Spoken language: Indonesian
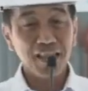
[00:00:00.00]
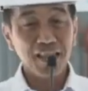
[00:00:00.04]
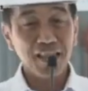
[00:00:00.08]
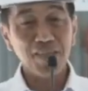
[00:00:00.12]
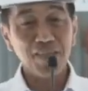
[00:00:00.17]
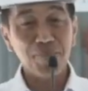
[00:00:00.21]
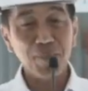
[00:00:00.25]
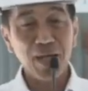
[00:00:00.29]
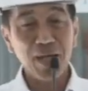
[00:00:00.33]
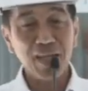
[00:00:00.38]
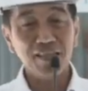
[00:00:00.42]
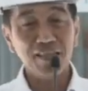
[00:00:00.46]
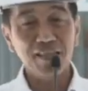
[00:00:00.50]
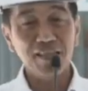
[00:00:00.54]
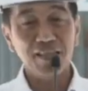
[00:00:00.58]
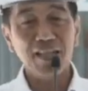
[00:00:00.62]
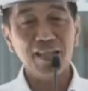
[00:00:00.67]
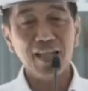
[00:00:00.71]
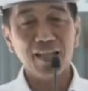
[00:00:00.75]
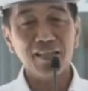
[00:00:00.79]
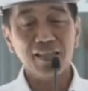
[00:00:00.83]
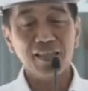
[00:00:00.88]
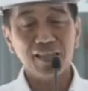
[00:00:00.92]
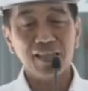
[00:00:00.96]
Sehingga
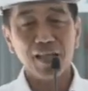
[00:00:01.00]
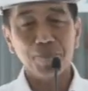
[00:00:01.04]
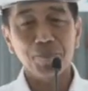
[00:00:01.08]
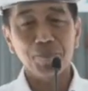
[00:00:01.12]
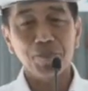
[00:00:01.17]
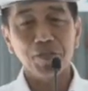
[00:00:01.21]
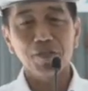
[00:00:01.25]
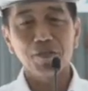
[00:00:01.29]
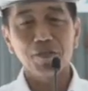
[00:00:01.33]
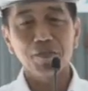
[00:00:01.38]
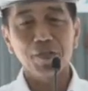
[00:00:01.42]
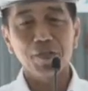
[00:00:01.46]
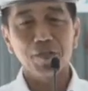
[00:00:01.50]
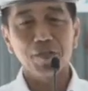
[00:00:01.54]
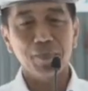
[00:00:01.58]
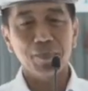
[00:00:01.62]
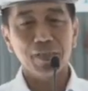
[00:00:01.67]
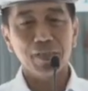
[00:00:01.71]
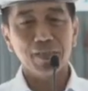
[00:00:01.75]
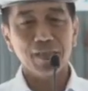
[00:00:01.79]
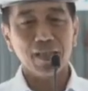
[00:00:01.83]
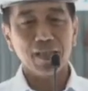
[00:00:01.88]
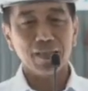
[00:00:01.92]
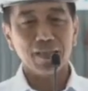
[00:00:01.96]
kemandirian kita
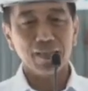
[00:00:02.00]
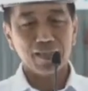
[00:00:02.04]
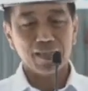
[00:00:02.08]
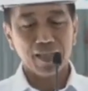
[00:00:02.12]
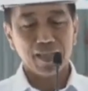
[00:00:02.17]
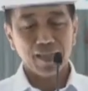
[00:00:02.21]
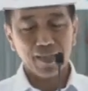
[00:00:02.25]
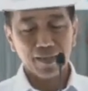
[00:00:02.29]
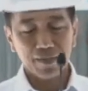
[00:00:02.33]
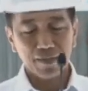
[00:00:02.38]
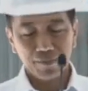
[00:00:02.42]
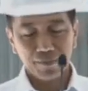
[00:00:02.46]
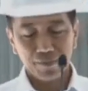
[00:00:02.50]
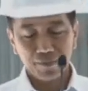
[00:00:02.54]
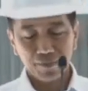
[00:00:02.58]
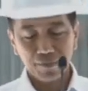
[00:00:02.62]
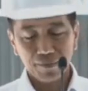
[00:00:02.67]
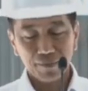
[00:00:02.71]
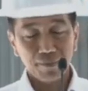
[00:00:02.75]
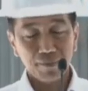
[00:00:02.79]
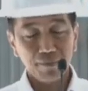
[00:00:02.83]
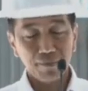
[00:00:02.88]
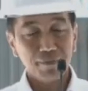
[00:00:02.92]
betul-betul bisa kita